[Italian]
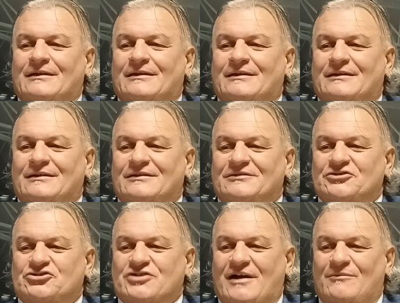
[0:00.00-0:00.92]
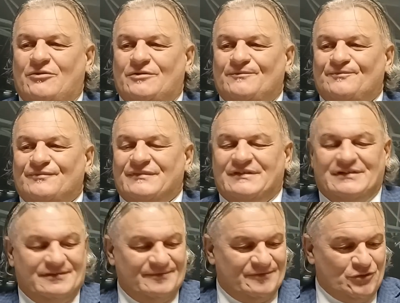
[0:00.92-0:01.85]
eh, diciamo
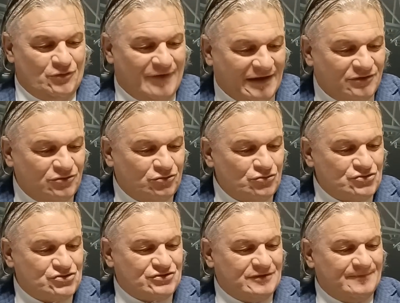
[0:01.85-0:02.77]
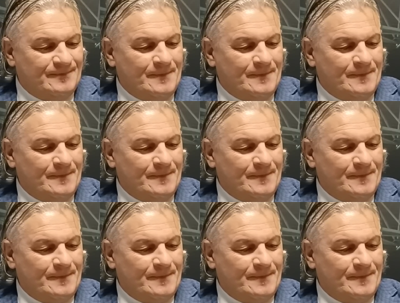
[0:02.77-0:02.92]
Juventus,